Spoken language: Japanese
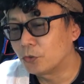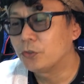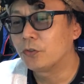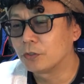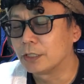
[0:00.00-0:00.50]
い
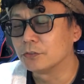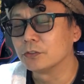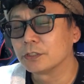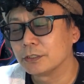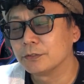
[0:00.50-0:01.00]
ろあ
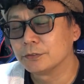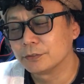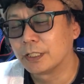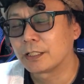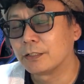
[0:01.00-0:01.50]
の
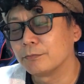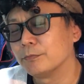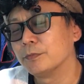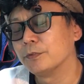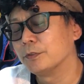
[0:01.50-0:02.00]
なんか
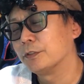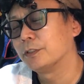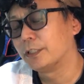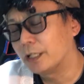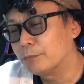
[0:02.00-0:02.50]

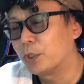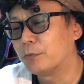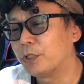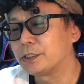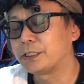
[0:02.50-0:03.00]
ねもや
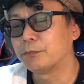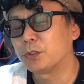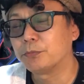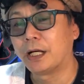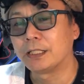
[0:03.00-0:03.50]
もやしたも
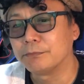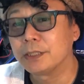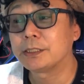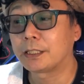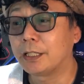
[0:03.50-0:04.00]
のもありま
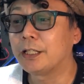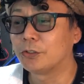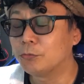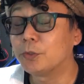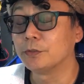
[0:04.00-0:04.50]
したけれ
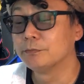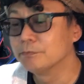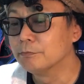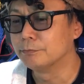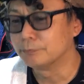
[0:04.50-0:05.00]
ども
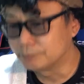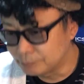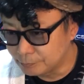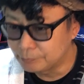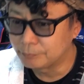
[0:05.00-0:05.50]
う
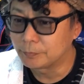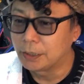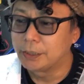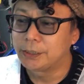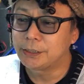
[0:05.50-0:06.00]
ん、
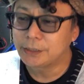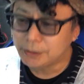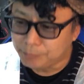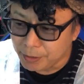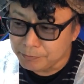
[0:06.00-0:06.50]
い
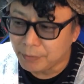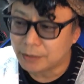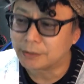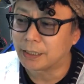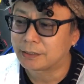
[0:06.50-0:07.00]
いメンバー
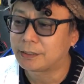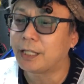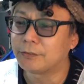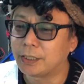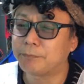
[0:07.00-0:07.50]
になっ
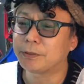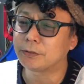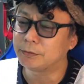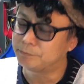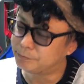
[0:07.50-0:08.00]
たよね。やっぱ、
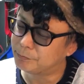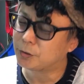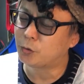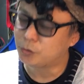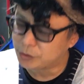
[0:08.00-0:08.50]
うん、
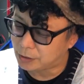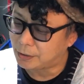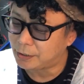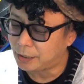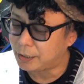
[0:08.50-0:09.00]
こういった
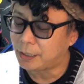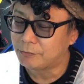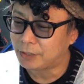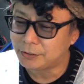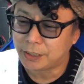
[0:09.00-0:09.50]
なあれは
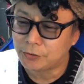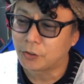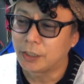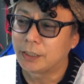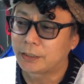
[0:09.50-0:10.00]
悪いけど、
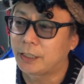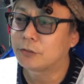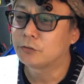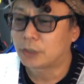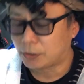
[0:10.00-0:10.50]
ケイ
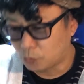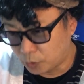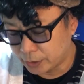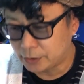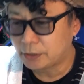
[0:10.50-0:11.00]
君がこう
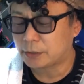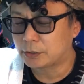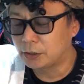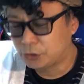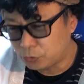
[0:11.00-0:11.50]
入ってた
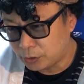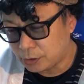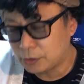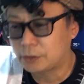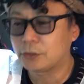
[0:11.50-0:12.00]
一人だ
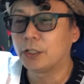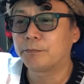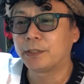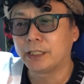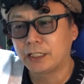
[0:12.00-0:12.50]
けやっ
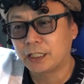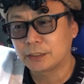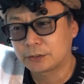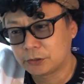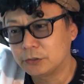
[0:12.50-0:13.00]
ぱり年齢が
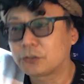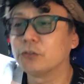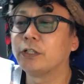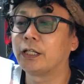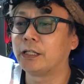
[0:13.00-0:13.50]
ぐんと
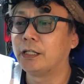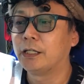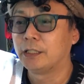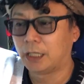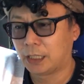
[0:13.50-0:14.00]
上
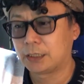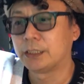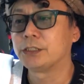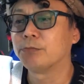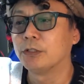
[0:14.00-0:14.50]
上がっ
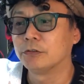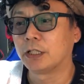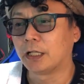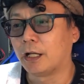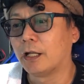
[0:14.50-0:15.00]
てしまう
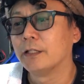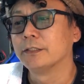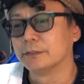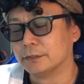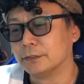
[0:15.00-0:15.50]
から、
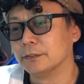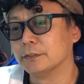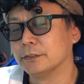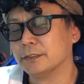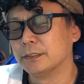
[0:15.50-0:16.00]
う
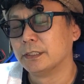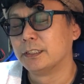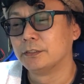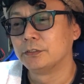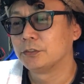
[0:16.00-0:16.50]
ん、
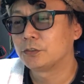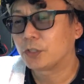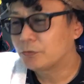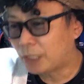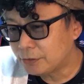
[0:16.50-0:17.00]
そ
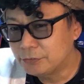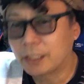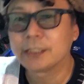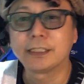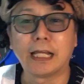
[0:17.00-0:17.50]
れが悪いわ
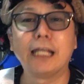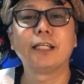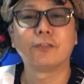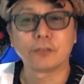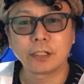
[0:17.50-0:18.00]
けじゃない
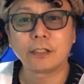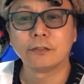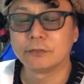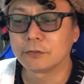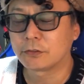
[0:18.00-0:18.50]
けどね、
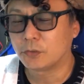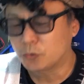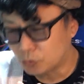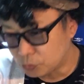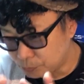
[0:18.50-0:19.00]
うん、こ
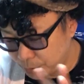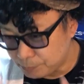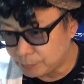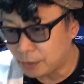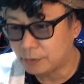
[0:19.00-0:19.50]
の
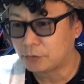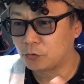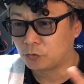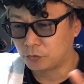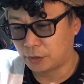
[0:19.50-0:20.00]
メンバーで
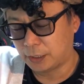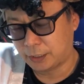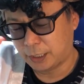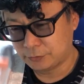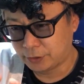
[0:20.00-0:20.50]
こう
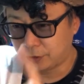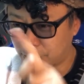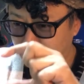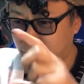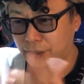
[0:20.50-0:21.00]
ある程
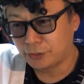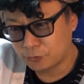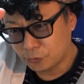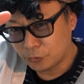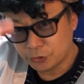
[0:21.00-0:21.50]
度年齢の
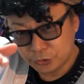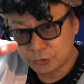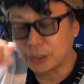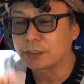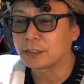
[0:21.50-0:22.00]
こうギュッ
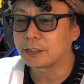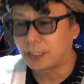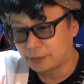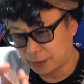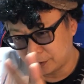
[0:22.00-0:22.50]
となった
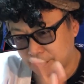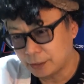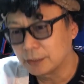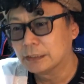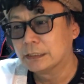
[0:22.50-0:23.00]
あたりで